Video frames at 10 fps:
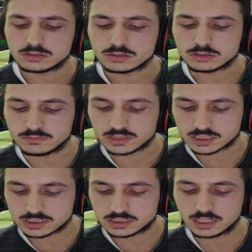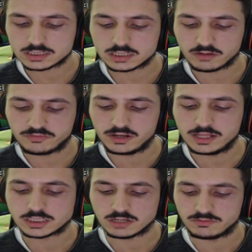Dovresti essere
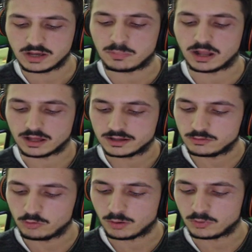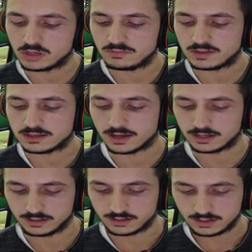felice, Vebla, lo ammonì
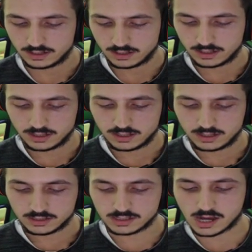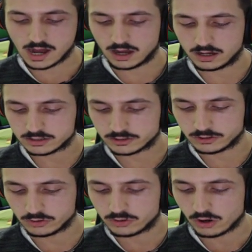Vitali. Ya,
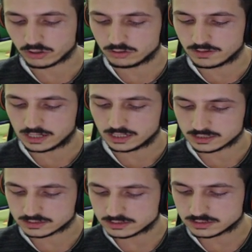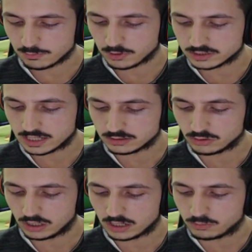concordo, Vaia, stiamo andando
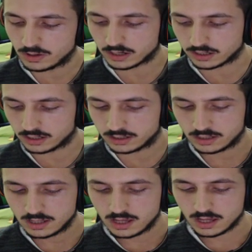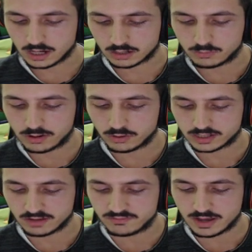alla guerra. Era quello
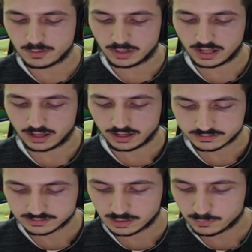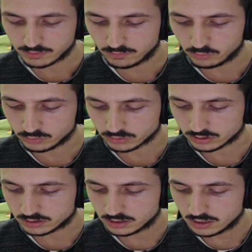che Vebla ha sempre voluto.
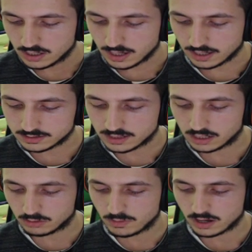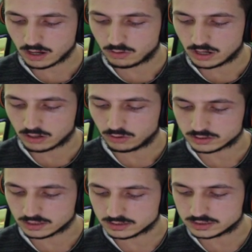Andare in guerra con la
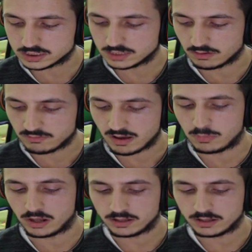rota, diceva Vebla.